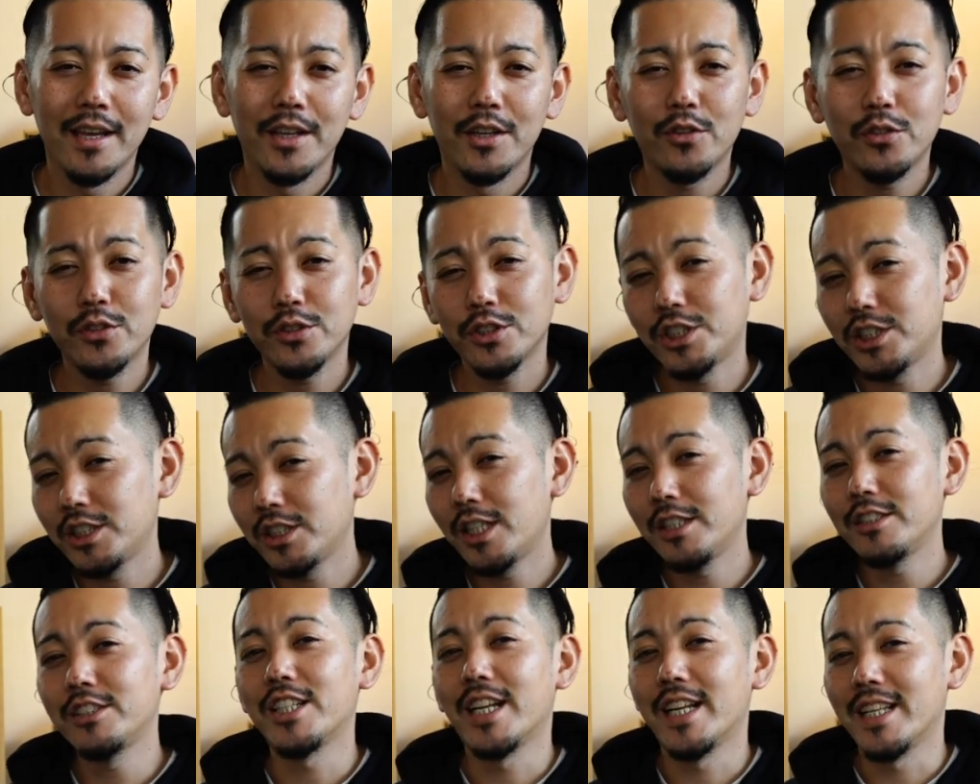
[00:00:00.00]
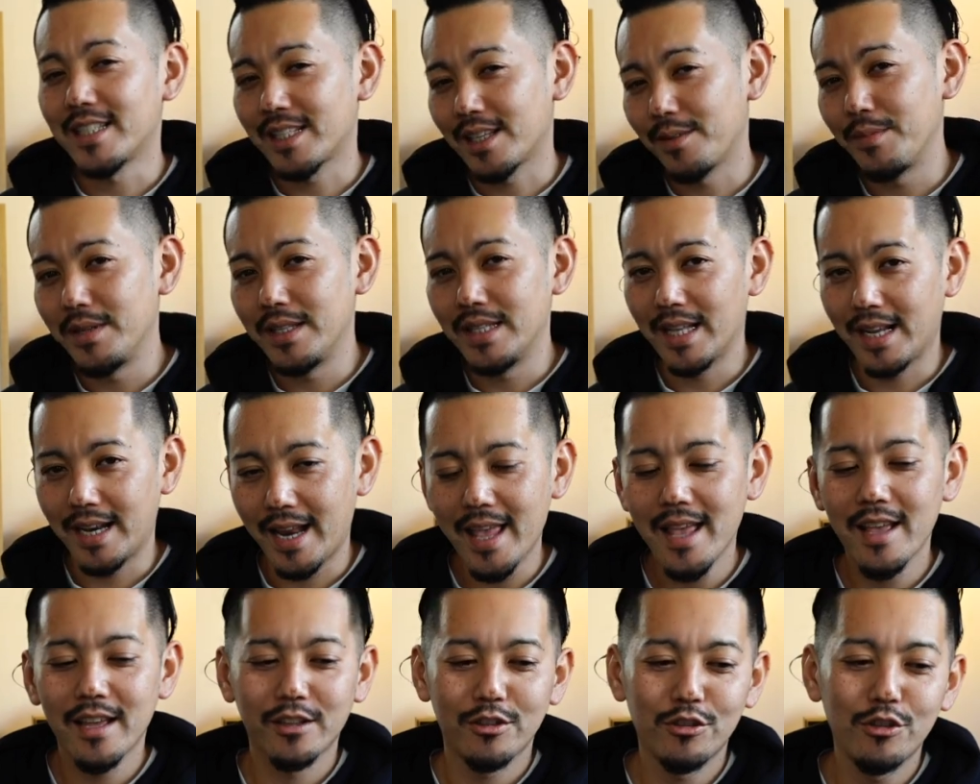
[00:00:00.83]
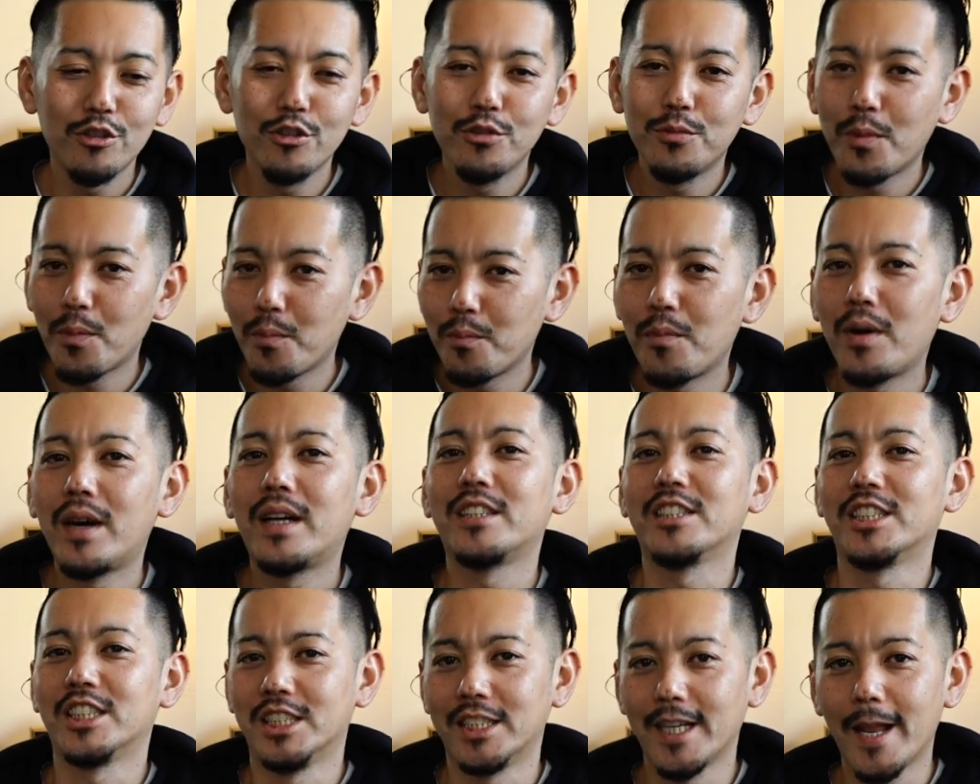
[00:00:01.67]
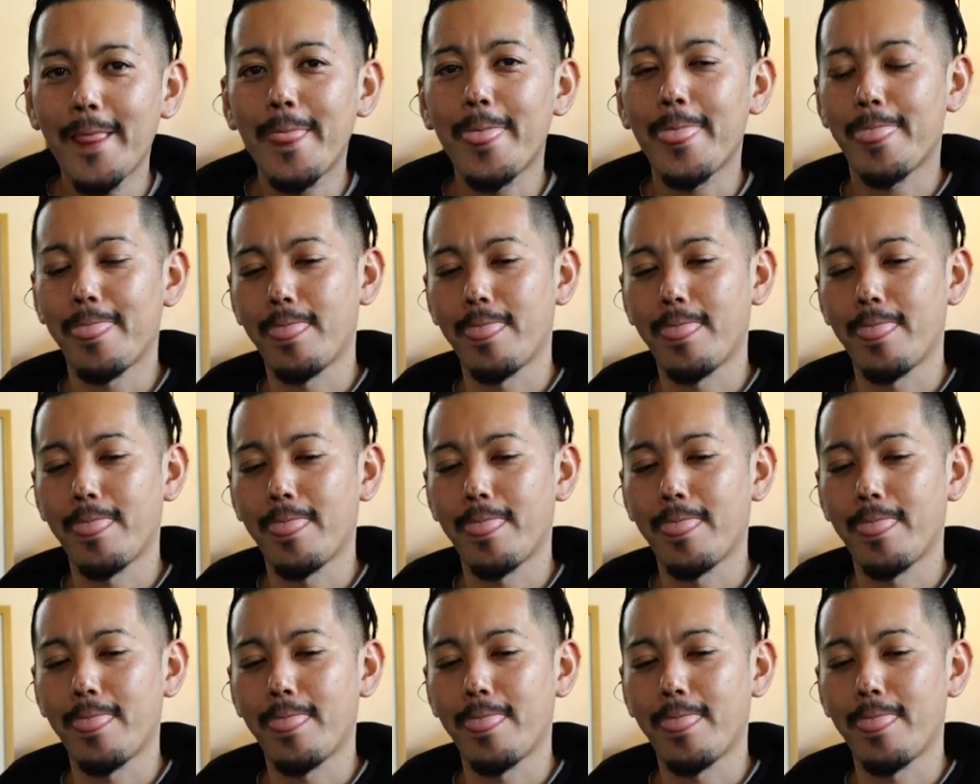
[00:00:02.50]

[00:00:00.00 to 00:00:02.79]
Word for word: よく知ってるじゃないですか、みんなね。9本もあるしね。